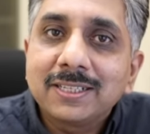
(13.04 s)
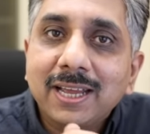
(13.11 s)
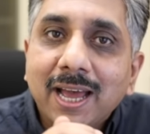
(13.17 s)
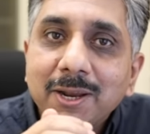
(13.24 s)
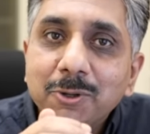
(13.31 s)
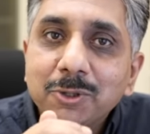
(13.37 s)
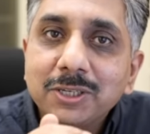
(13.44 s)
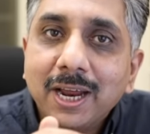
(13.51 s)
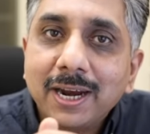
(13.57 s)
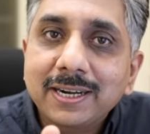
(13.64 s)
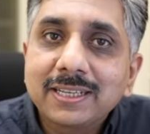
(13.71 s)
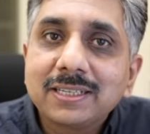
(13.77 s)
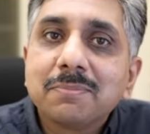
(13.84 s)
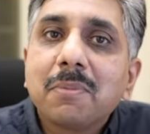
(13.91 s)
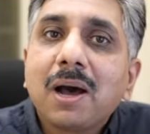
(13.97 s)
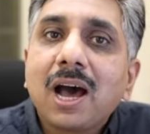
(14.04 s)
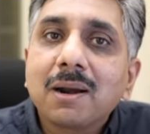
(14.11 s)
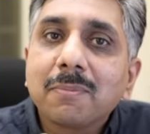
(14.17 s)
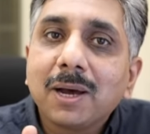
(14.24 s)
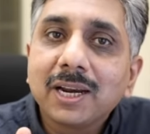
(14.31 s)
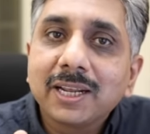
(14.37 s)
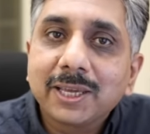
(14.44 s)
साइनोसाइटिस बार
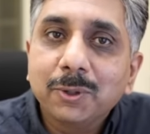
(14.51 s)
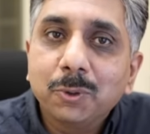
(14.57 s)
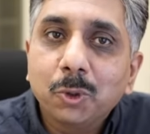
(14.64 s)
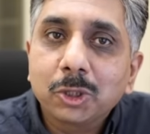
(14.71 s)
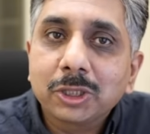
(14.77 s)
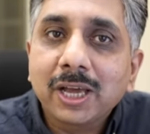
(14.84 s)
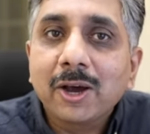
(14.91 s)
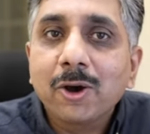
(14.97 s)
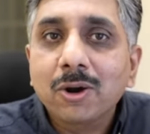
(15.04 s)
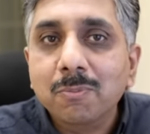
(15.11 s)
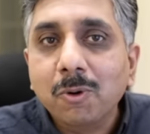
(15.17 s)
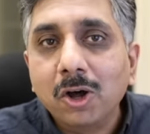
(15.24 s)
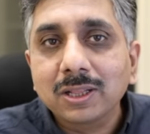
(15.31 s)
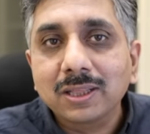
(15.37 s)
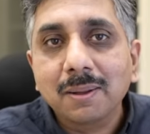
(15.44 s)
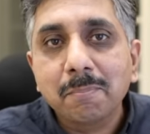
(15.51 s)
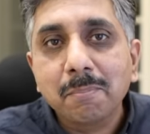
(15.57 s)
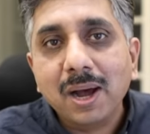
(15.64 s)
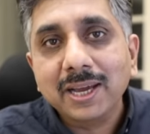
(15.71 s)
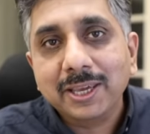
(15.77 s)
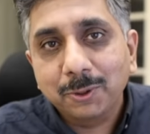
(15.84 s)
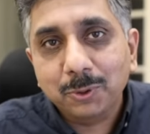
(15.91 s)
बार क्यों होता है और बहुत
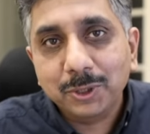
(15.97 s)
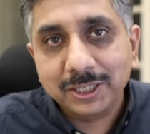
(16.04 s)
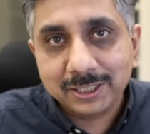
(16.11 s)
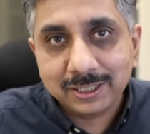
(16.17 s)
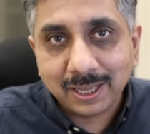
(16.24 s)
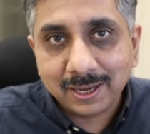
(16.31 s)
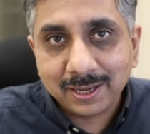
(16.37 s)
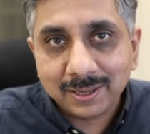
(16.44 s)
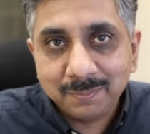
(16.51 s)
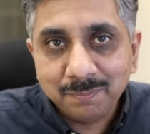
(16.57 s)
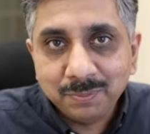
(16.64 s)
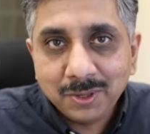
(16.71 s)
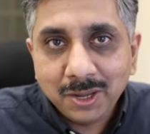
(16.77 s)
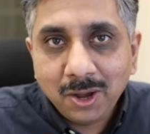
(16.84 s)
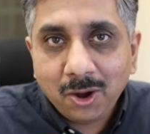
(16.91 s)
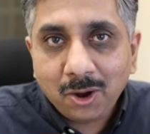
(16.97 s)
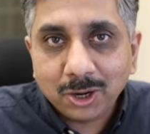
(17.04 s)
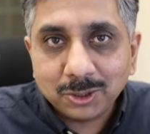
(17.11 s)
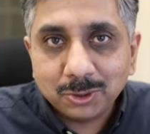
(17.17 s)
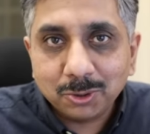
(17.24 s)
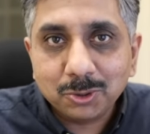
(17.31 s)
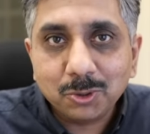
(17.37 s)
लंबा क्यों खिंचता है
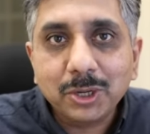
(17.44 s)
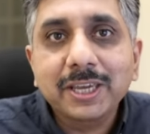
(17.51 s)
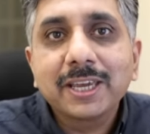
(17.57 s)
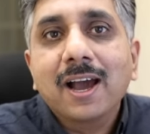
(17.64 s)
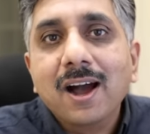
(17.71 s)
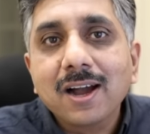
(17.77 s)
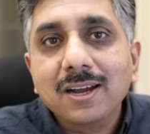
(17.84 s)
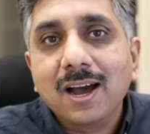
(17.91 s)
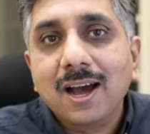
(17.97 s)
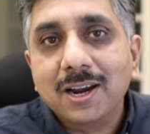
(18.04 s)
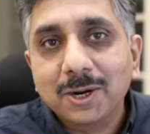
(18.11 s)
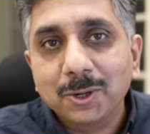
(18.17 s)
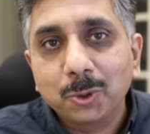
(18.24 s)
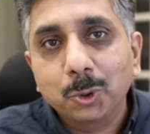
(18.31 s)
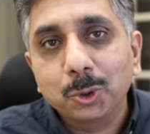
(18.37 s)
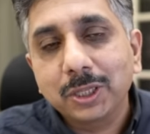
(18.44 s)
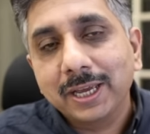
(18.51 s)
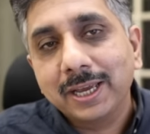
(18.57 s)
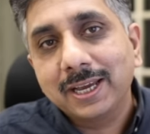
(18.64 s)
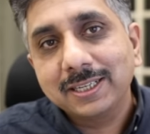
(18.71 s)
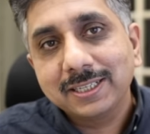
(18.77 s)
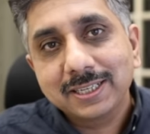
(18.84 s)
और दोस्तों क्या कारण होते
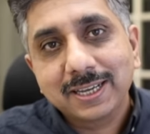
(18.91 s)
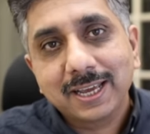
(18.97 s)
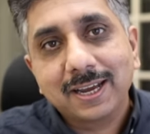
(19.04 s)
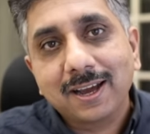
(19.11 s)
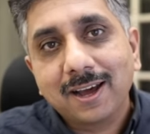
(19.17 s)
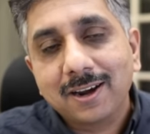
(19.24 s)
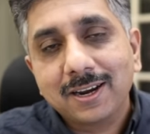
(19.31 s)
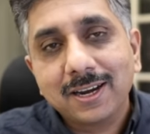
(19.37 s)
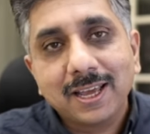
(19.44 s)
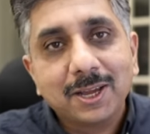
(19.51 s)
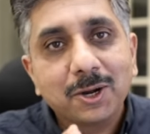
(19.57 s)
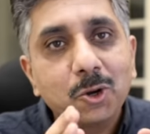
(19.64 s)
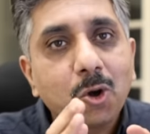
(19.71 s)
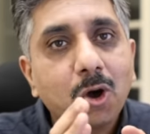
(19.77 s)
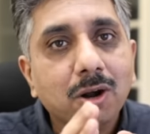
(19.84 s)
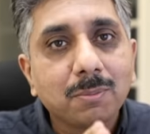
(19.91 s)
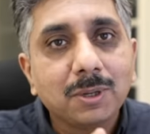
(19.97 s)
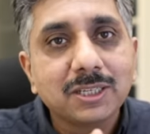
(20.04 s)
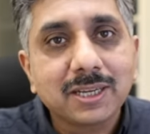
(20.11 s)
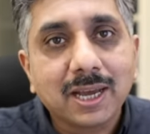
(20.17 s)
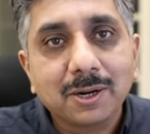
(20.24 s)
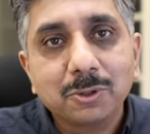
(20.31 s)
हैं जिसके कारण एक
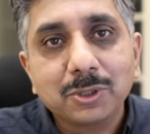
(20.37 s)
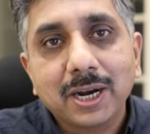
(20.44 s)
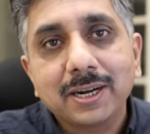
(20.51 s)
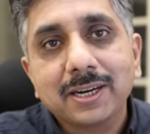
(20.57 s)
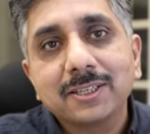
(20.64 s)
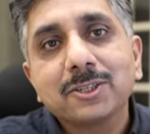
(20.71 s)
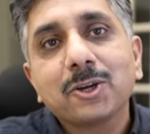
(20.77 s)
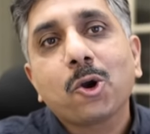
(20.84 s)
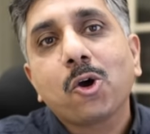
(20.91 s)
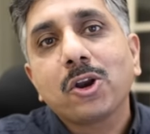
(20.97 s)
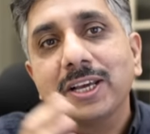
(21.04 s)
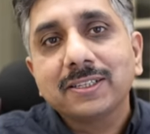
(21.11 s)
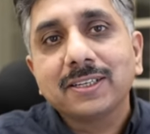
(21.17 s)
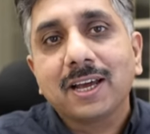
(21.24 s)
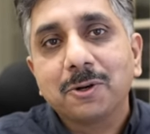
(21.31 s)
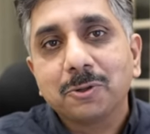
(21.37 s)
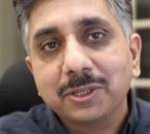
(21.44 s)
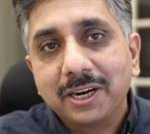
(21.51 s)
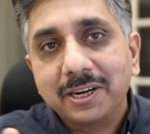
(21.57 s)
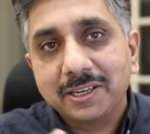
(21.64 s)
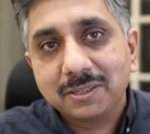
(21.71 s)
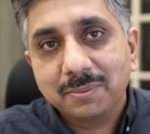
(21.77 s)
नॉर्मल साइनोसाइटिस क्रॉनिक
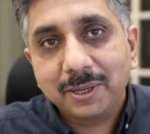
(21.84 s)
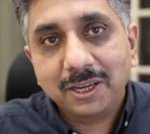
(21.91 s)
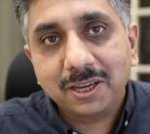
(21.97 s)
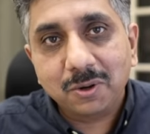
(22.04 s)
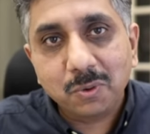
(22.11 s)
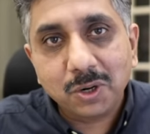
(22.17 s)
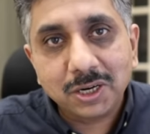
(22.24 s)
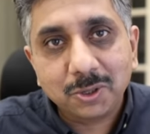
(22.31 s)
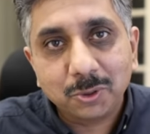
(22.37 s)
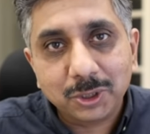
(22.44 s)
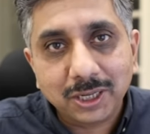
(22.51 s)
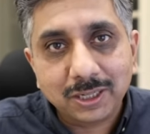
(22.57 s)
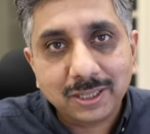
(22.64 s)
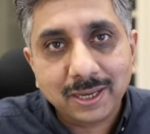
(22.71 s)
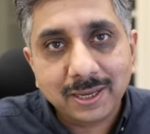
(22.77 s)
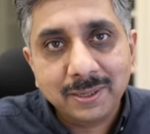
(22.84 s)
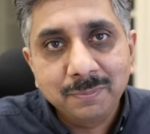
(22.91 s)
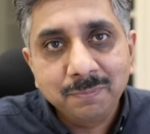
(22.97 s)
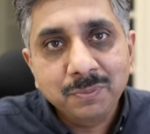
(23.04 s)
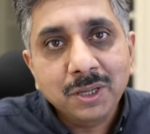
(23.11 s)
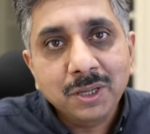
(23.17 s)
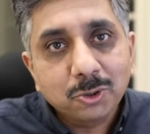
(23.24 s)
साइनोसाइटिस में कन्वर्ट हो जाता है
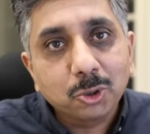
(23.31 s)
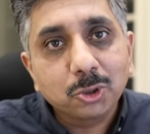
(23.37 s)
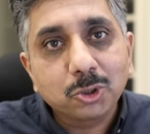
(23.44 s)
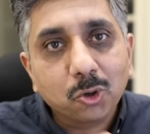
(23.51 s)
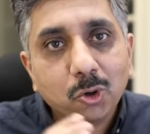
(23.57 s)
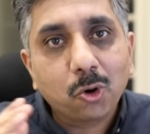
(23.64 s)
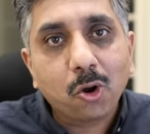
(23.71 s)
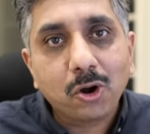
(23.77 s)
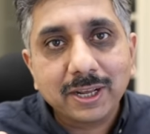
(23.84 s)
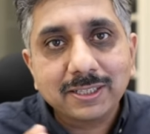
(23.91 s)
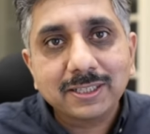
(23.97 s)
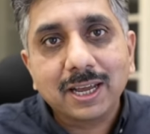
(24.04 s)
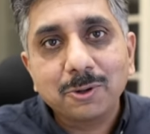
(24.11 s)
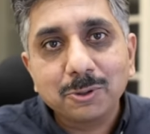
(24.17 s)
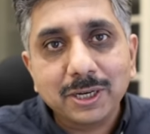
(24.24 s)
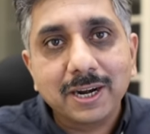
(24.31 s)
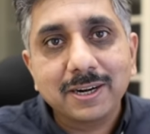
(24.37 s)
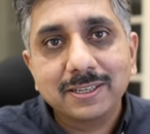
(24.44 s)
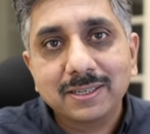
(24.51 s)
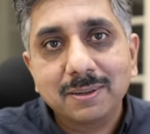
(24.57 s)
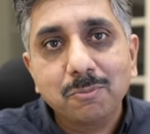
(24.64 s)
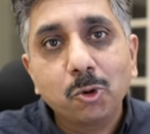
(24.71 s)
दोस्तों क्रॉनिक
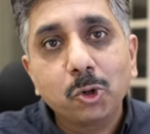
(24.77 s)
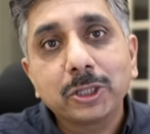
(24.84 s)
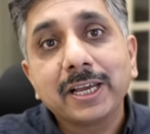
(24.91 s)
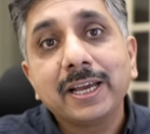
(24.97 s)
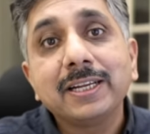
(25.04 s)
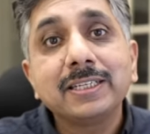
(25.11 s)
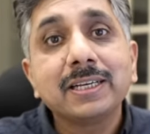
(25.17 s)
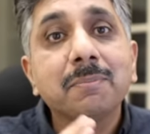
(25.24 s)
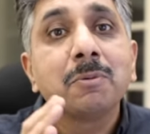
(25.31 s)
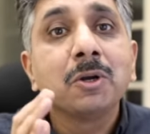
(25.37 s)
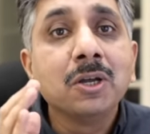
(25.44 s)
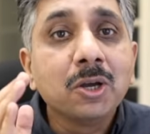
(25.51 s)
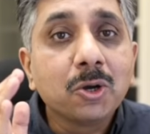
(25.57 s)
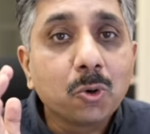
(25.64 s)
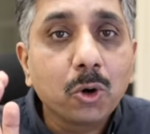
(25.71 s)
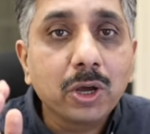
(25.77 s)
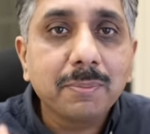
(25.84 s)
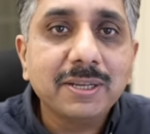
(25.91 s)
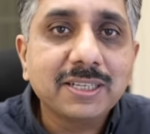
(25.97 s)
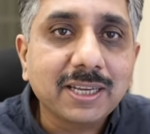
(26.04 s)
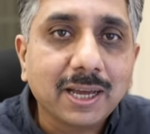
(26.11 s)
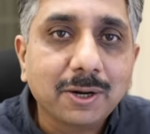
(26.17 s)
साइनोसाइटिस हम बोलते हैं जब कोई
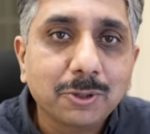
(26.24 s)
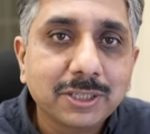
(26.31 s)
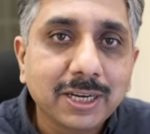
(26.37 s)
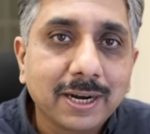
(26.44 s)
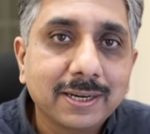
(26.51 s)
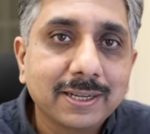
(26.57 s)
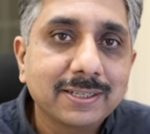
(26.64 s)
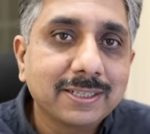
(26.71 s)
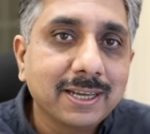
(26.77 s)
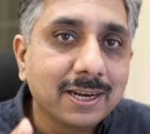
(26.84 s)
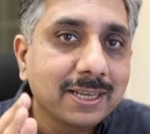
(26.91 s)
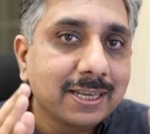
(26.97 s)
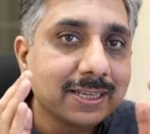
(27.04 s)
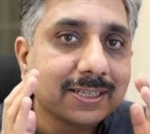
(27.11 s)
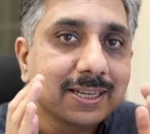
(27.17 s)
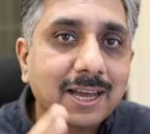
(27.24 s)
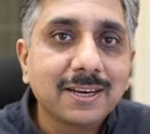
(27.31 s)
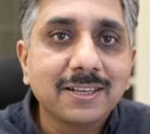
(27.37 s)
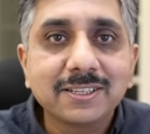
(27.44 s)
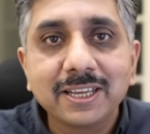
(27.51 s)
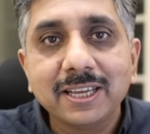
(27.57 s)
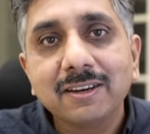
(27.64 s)
भी साइनोसाइटिस यानी कि
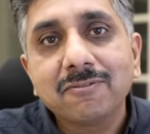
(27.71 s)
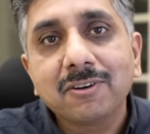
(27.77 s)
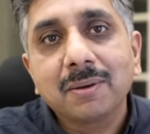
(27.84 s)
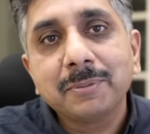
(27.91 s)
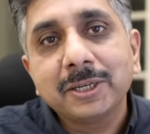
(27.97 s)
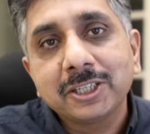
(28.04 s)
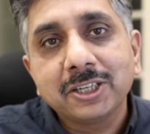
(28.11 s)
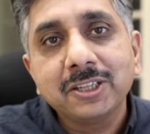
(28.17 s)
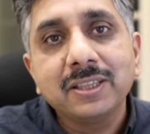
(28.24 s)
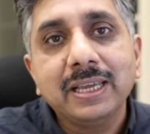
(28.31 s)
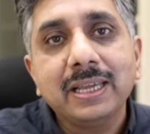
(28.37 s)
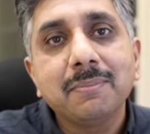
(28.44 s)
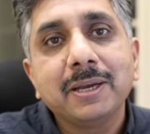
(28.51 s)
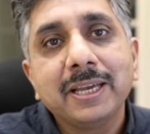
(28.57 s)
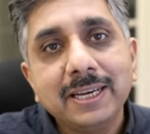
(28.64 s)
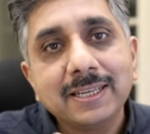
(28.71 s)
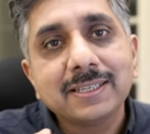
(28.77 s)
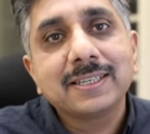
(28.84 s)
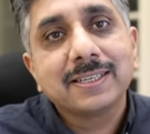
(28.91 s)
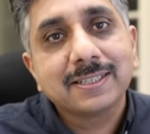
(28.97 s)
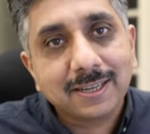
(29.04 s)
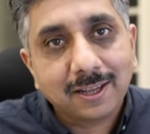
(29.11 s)
साइनस की इन्फ्लामेशन तीन महीने
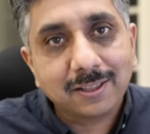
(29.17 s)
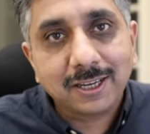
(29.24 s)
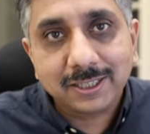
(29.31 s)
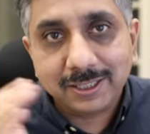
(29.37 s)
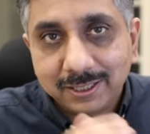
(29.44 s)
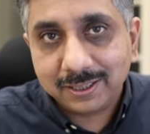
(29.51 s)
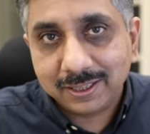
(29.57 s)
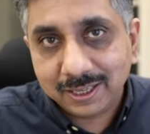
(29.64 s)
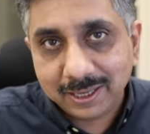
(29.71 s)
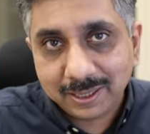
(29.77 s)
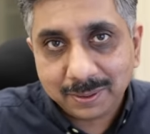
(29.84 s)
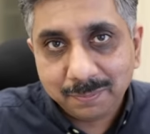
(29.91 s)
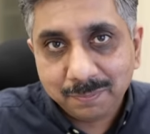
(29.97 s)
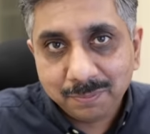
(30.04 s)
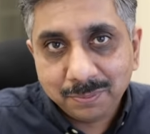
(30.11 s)
से ज़्यादा चलती है